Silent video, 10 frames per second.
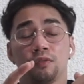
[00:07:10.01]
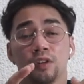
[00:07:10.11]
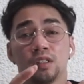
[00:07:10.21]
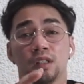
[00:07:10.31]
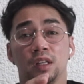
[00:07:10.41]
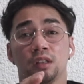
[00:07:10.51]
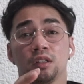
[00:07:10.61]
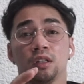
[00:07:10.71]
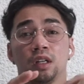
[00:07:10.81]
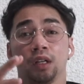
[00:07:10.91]
first
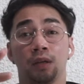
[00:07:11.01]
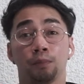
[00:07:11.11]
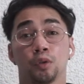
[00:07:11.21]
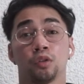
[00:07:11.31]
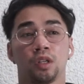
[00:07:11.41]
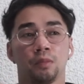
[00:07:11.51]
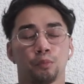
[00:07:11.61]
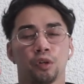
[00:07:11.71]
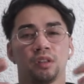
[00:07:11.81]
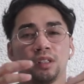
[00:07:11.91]
litter ng import
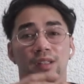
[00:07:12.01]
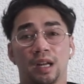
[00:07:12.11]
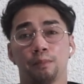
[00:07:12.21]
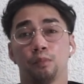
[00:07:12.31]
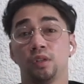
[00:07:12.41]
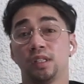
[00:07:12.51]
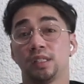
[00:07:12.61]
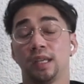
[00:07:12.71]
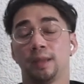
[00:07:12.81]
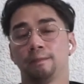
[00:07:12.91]
import ng Trap
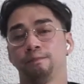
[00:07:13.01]
Bullies eh.